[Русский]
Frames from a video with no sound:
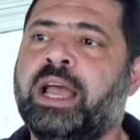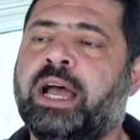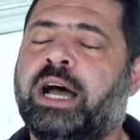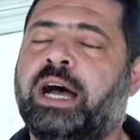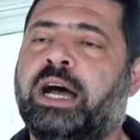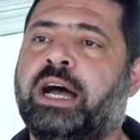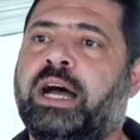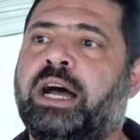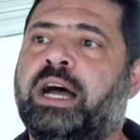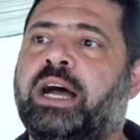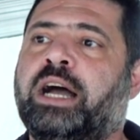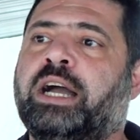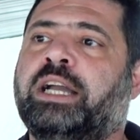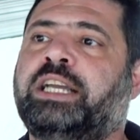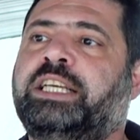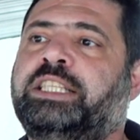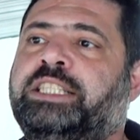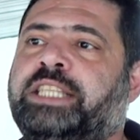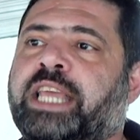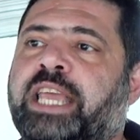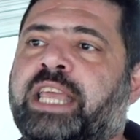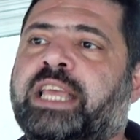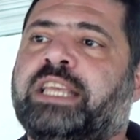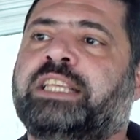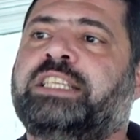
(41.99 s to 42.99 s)
а,
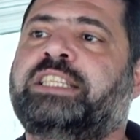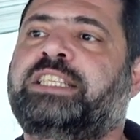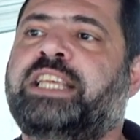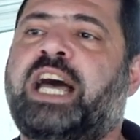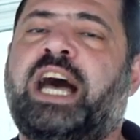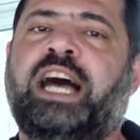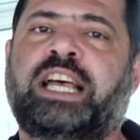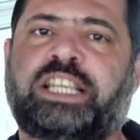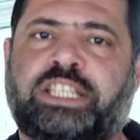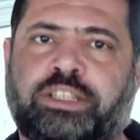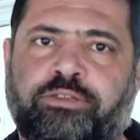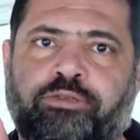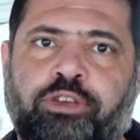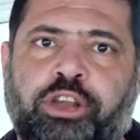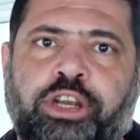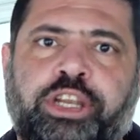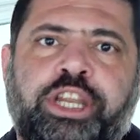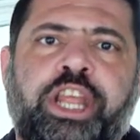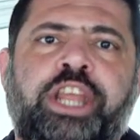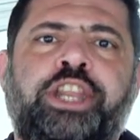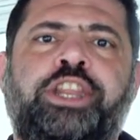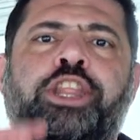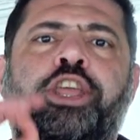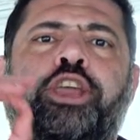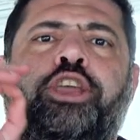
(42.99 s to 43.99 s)
где за
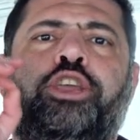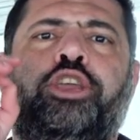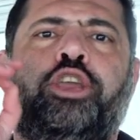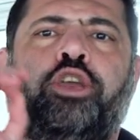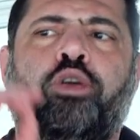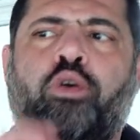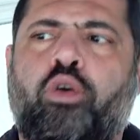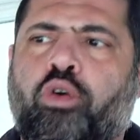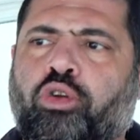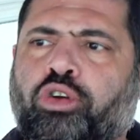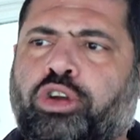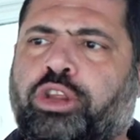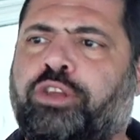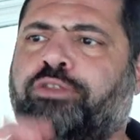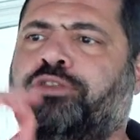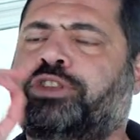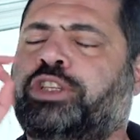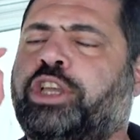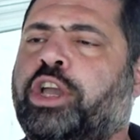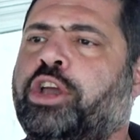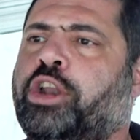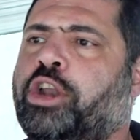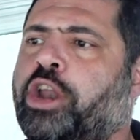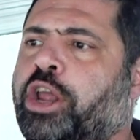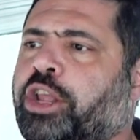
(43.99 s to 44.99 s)
осквернение
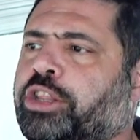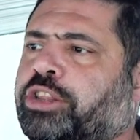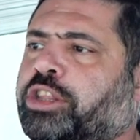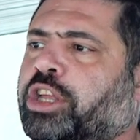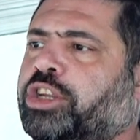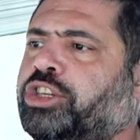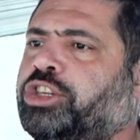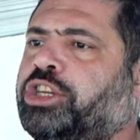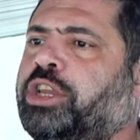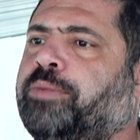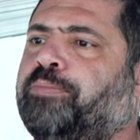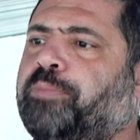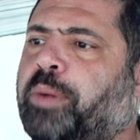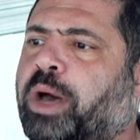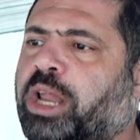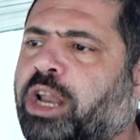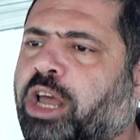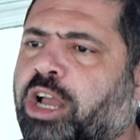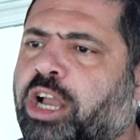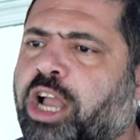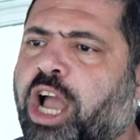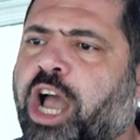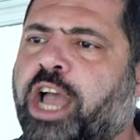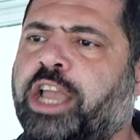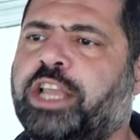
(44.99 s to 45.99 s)
георгиевской ленточки
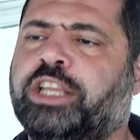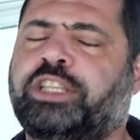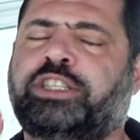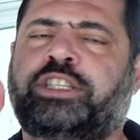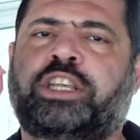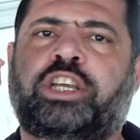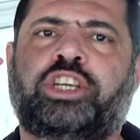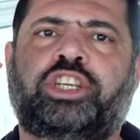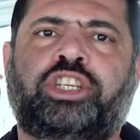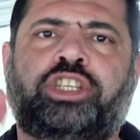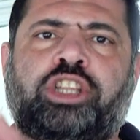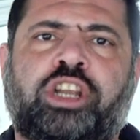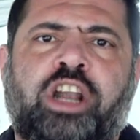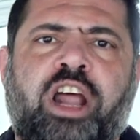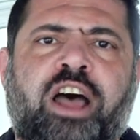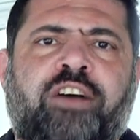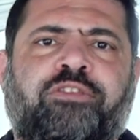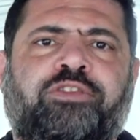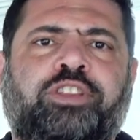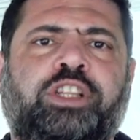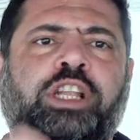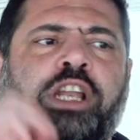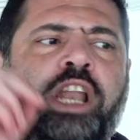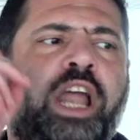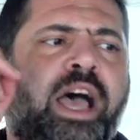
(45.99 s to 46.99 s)
полагается
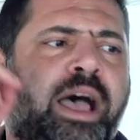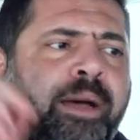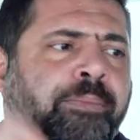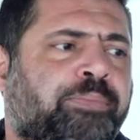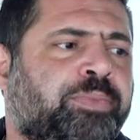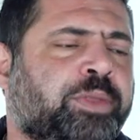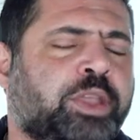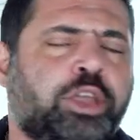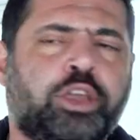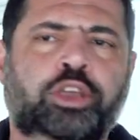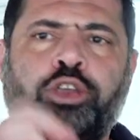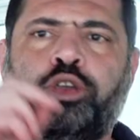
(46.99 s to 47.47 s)
штраф для